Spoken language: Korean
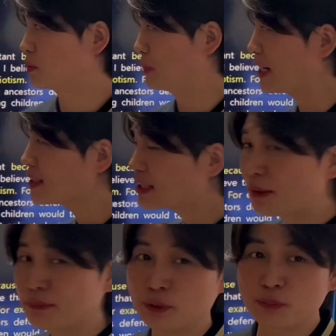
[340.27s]
빠르게
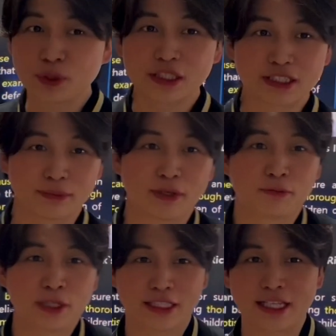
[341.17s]
한번 포인트만
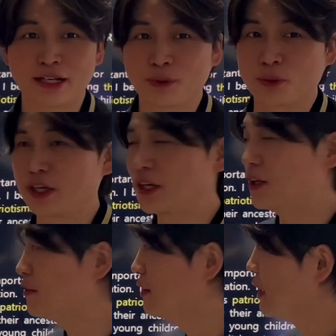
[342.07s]
빨리
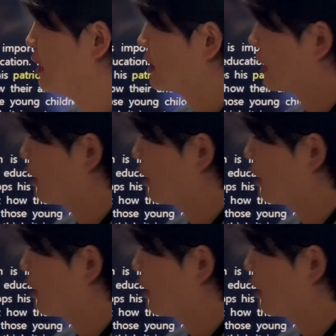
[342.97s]
따볼게요. 자